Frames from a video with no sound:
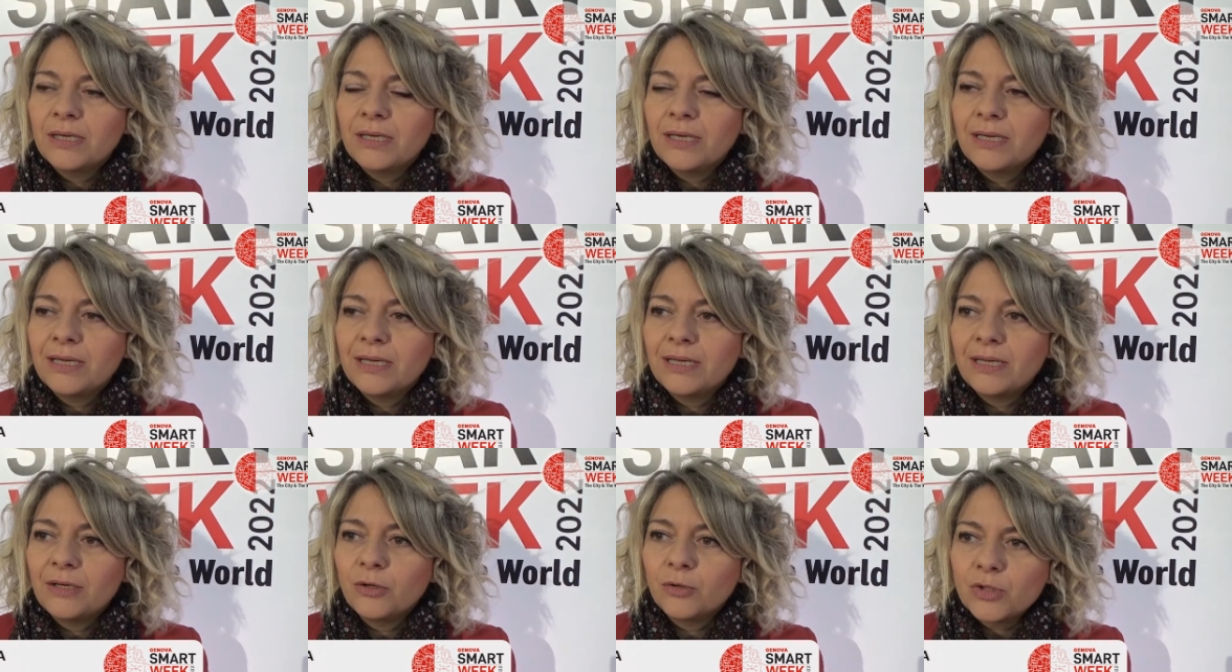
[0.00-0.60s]

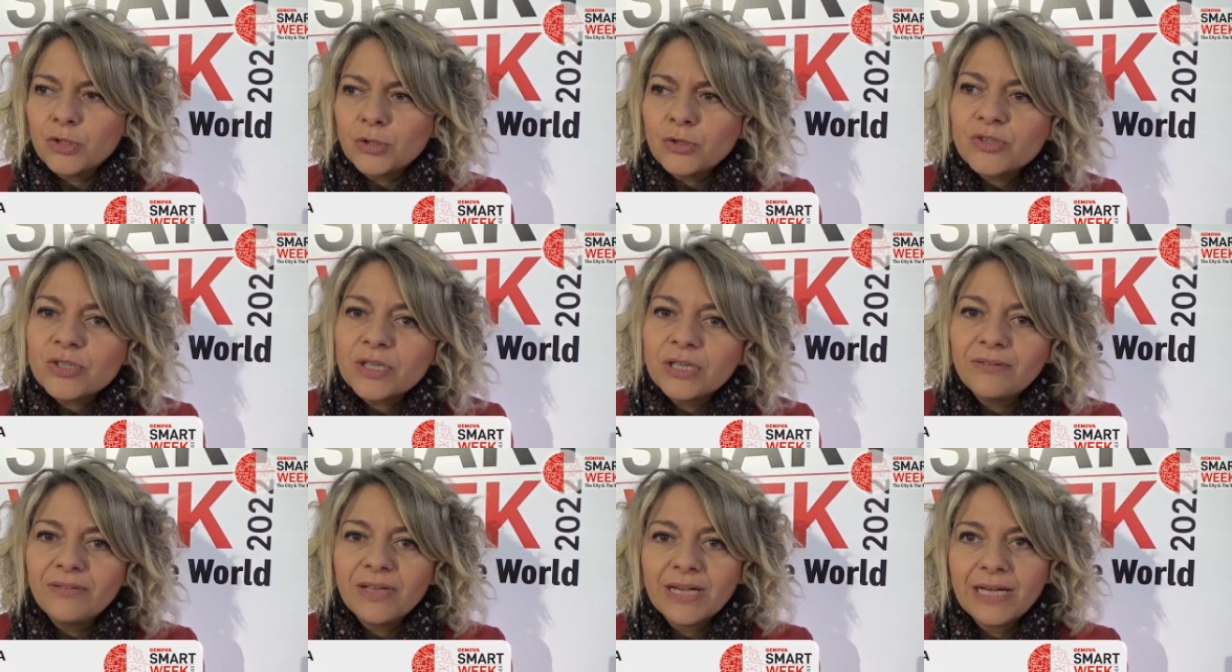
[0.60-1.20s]
eh, non solo
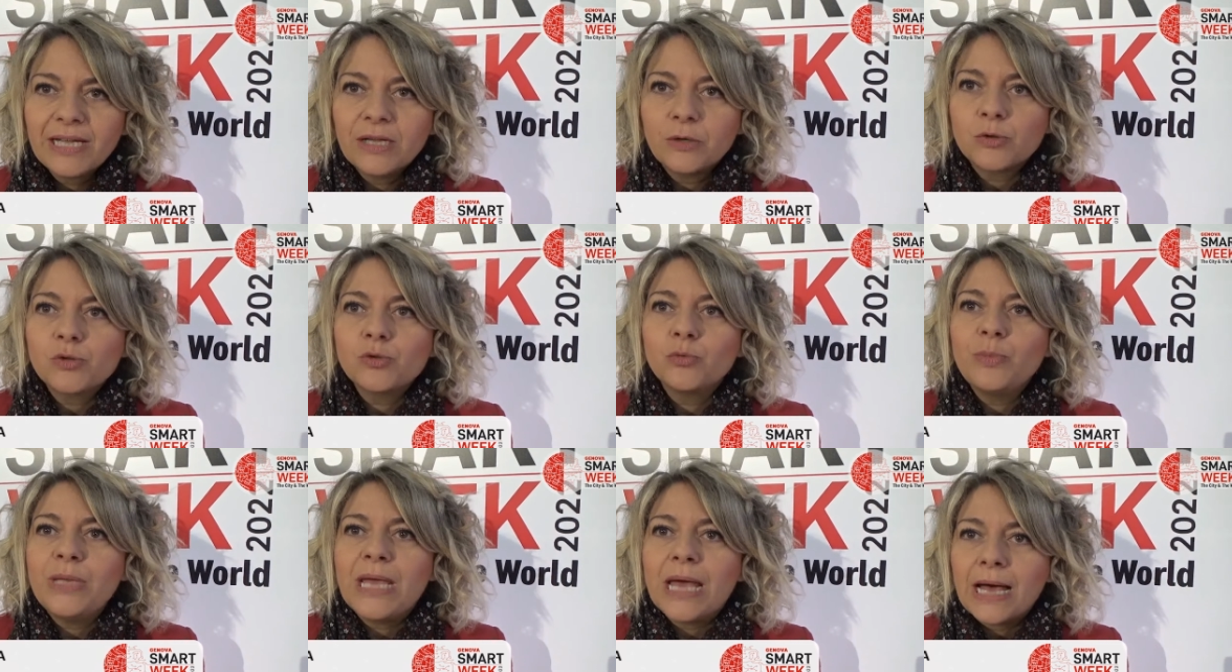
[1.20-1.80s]
scrivere nero
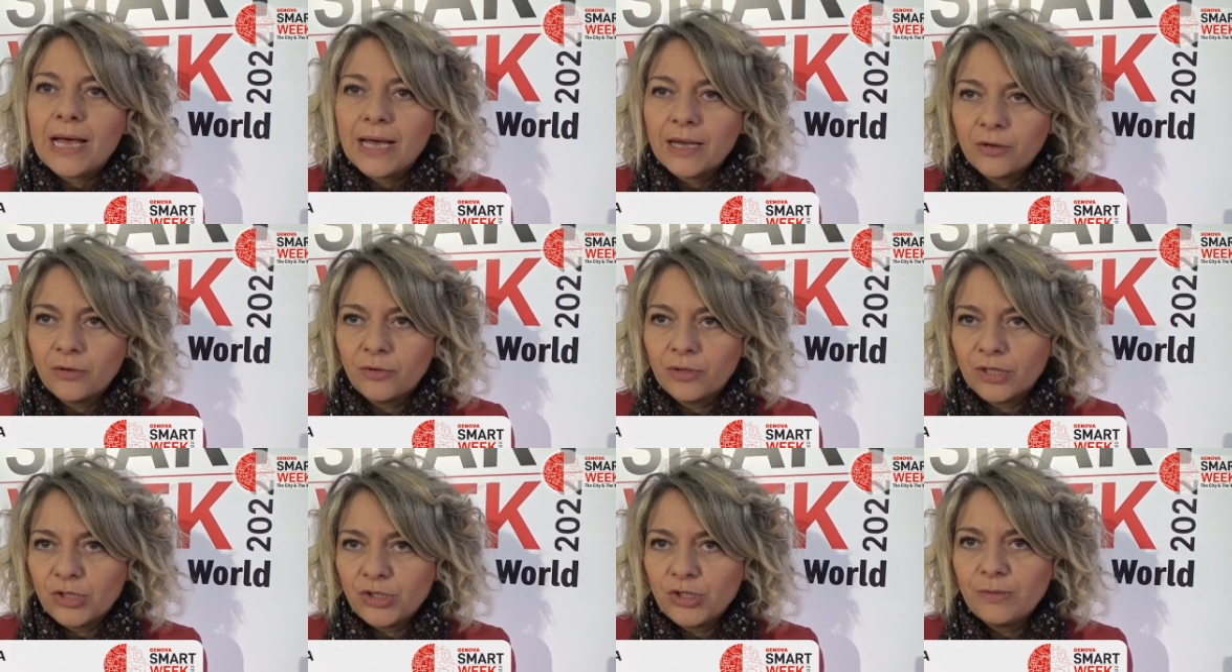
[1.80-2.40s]
su bianco
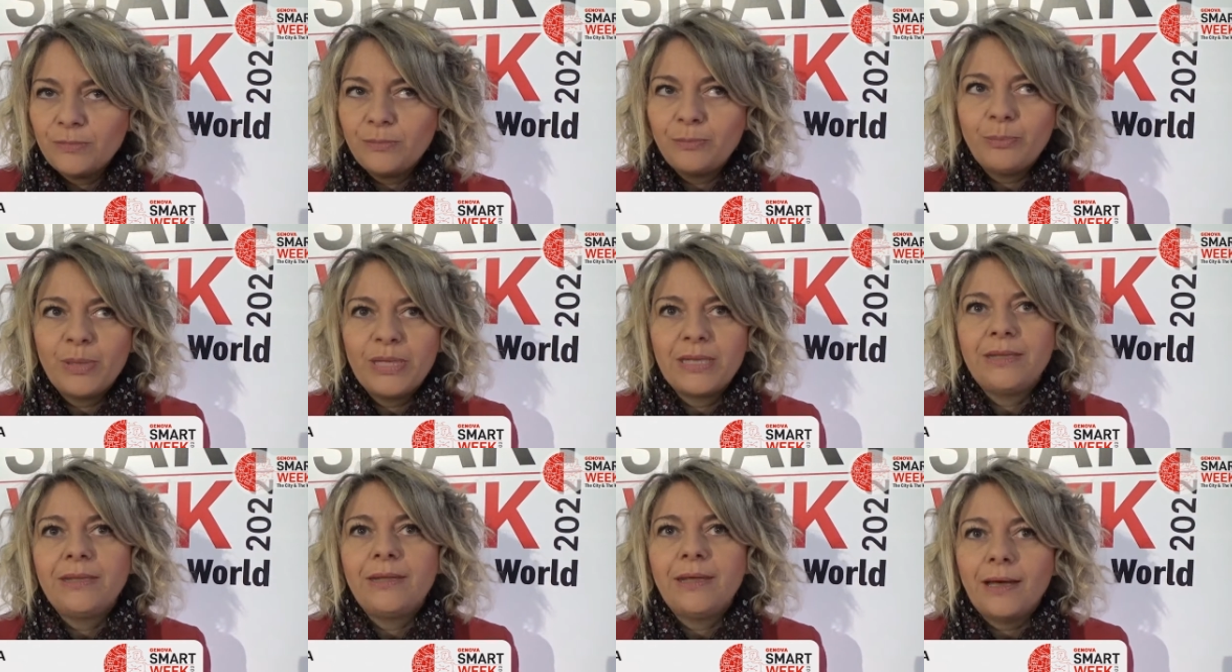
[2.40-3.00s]
che ci
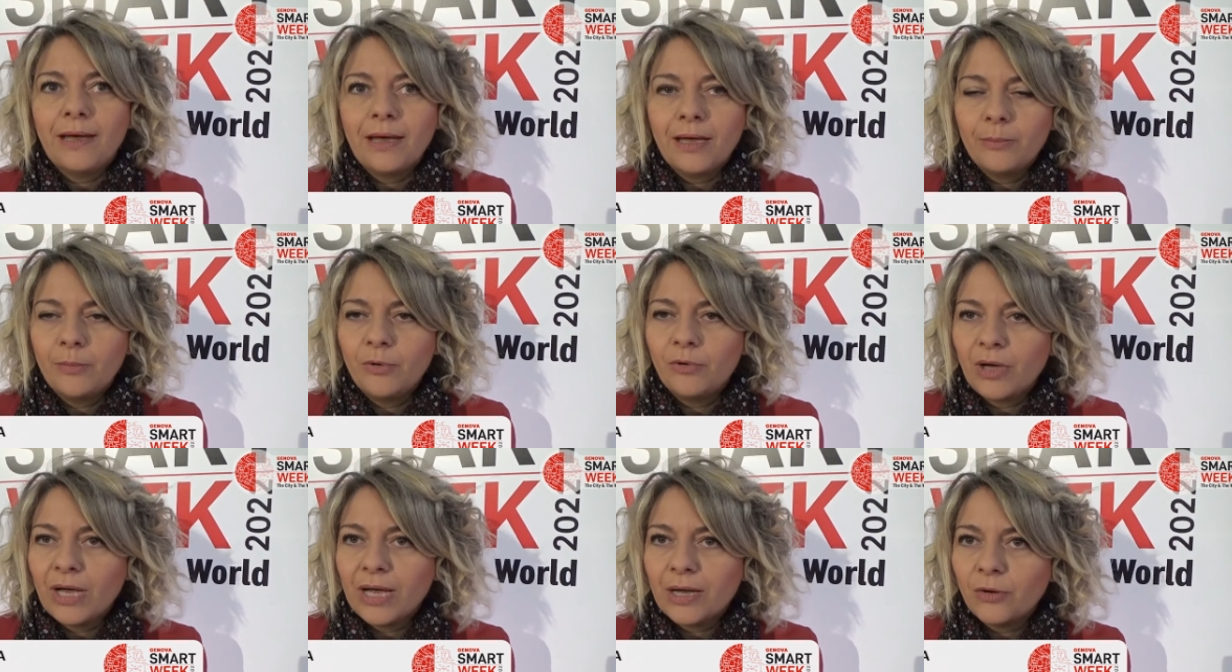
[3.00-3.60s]

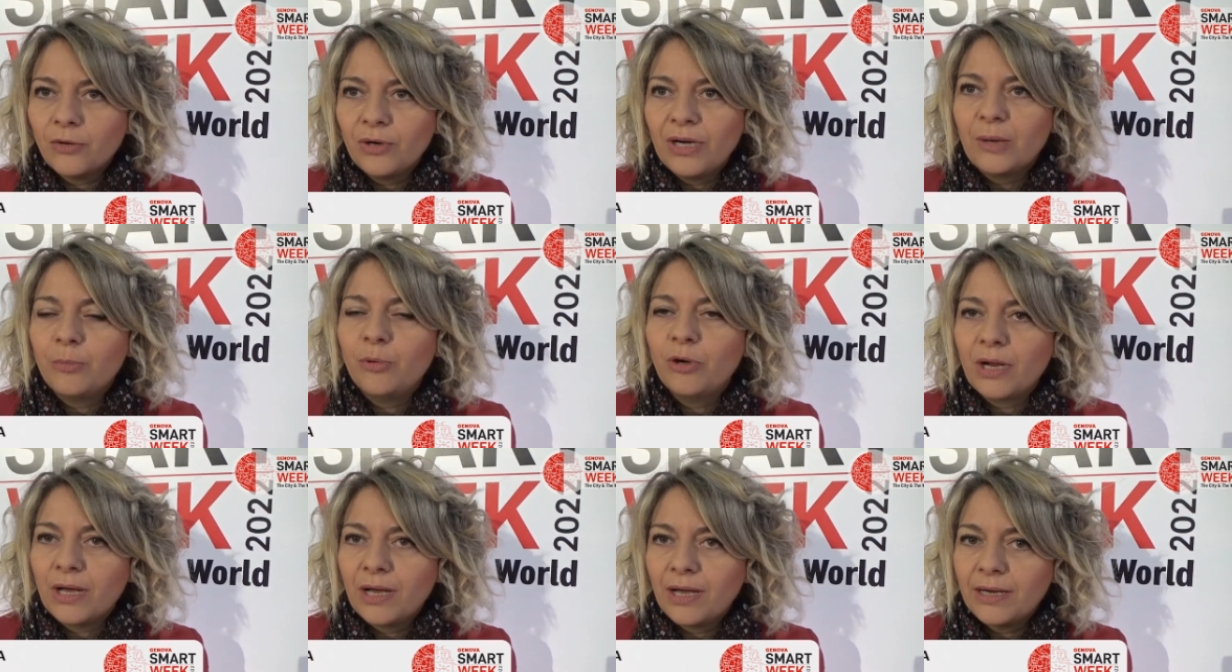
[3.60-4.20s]
impegniamo a
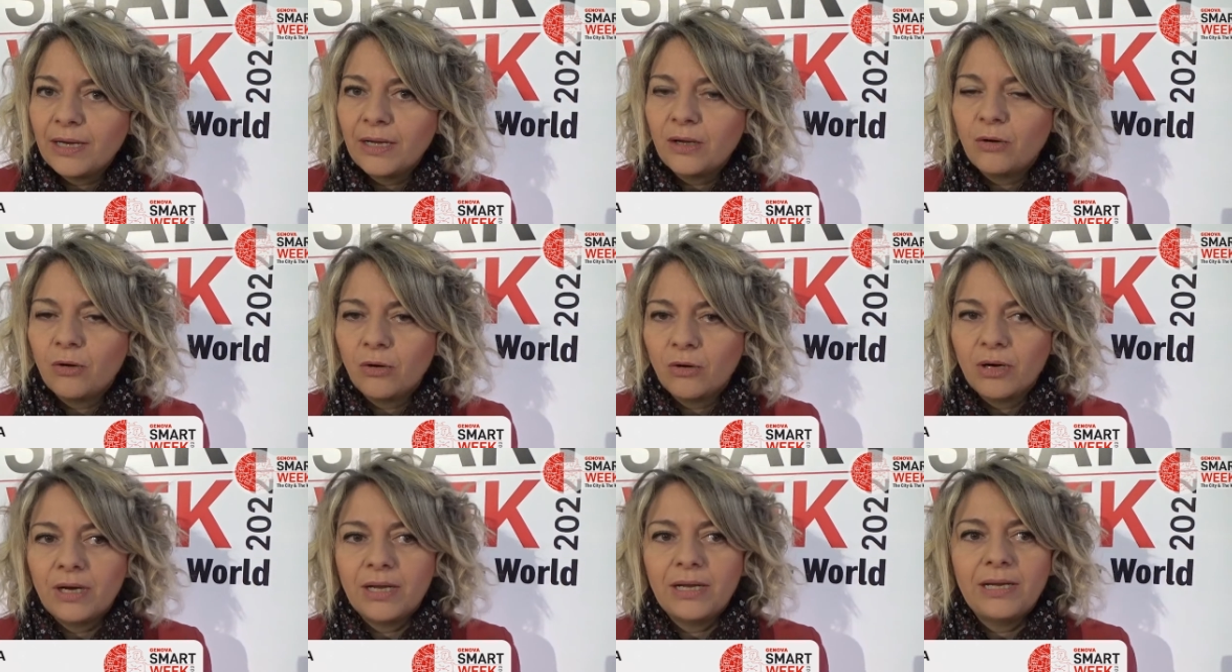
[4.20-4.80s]
collaborare
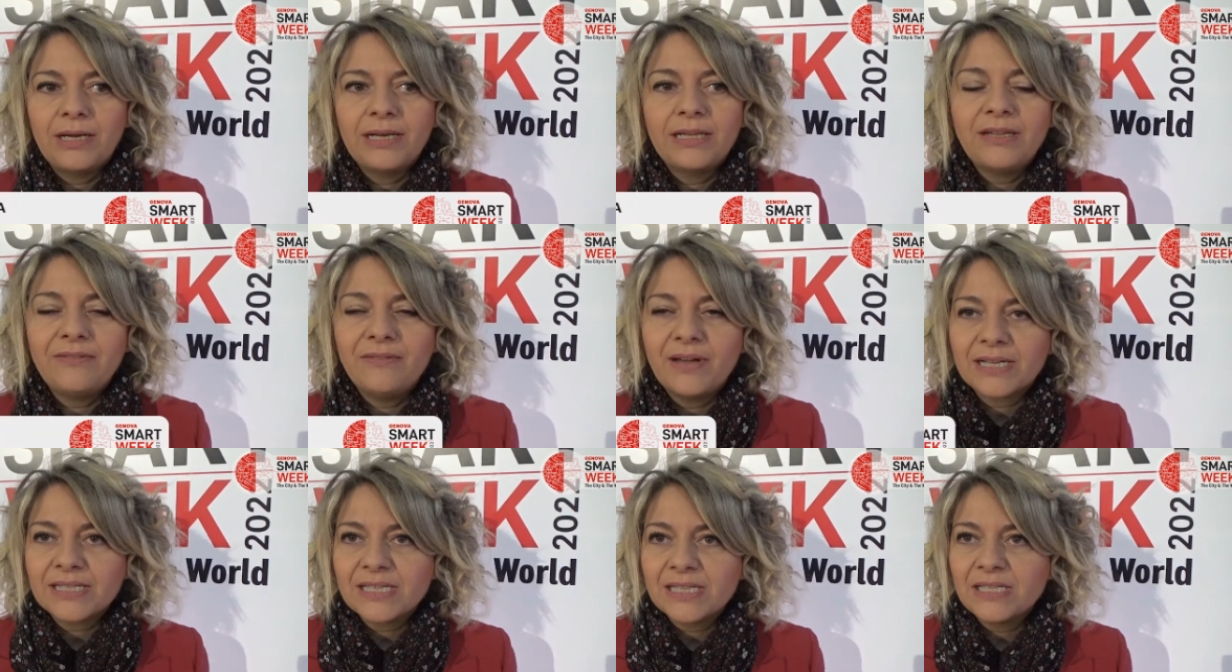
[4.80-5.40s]
con eh, le
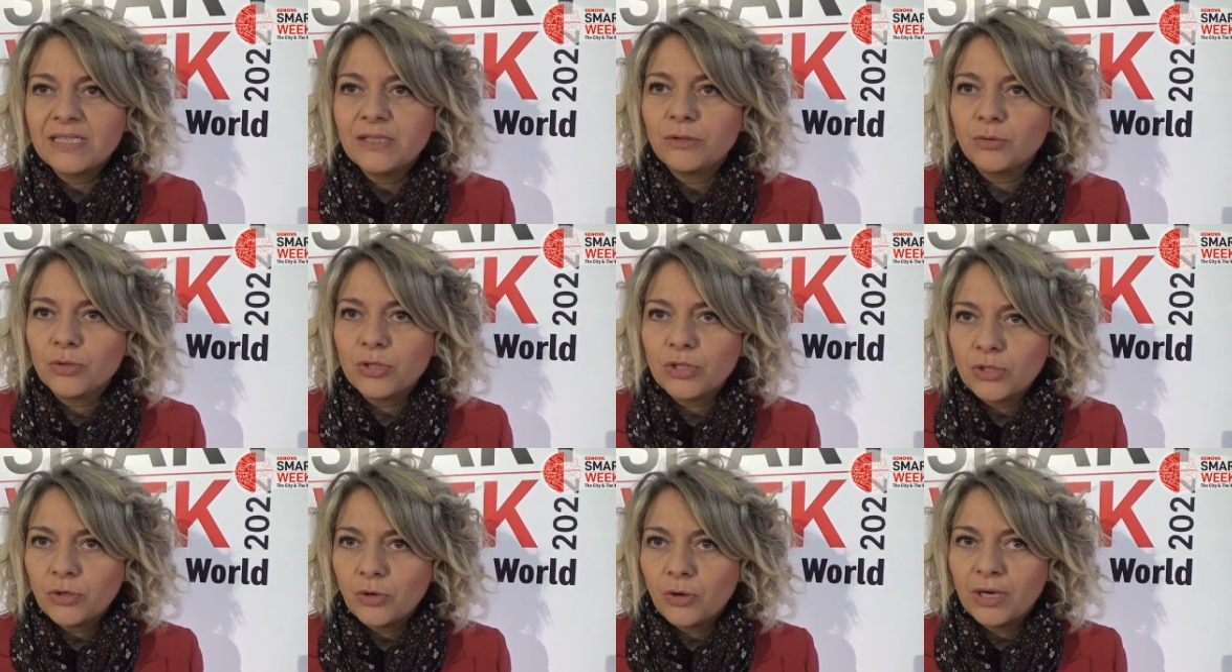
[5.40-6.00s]
diverse
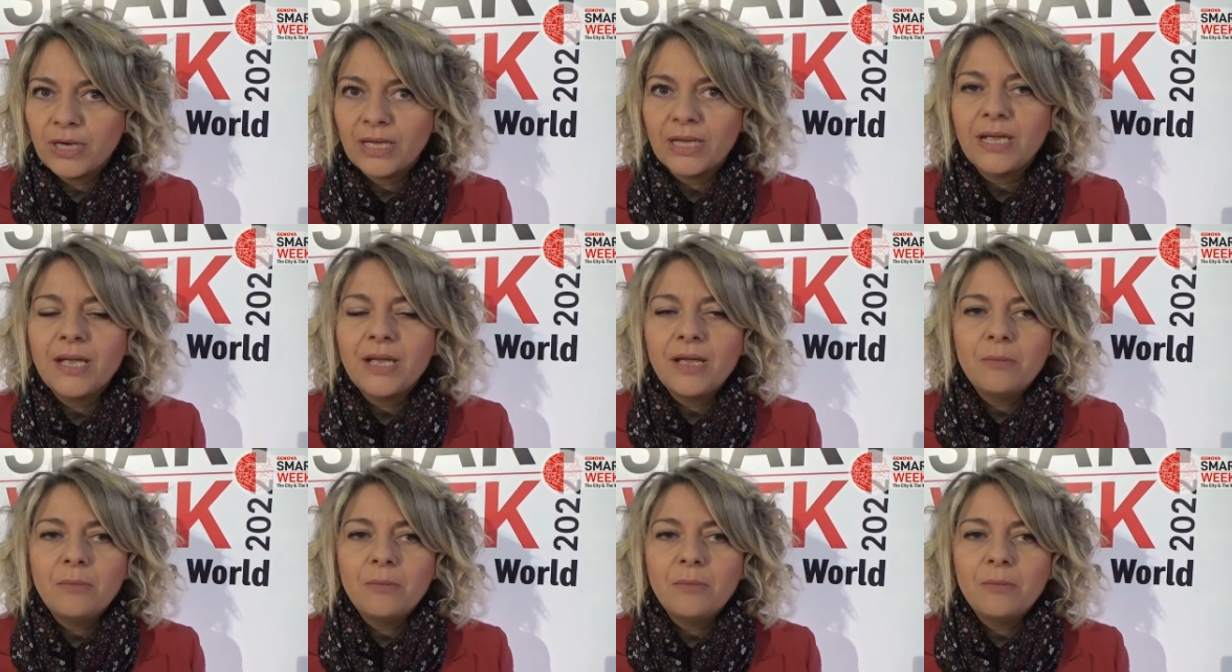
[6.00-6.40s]
istituzioni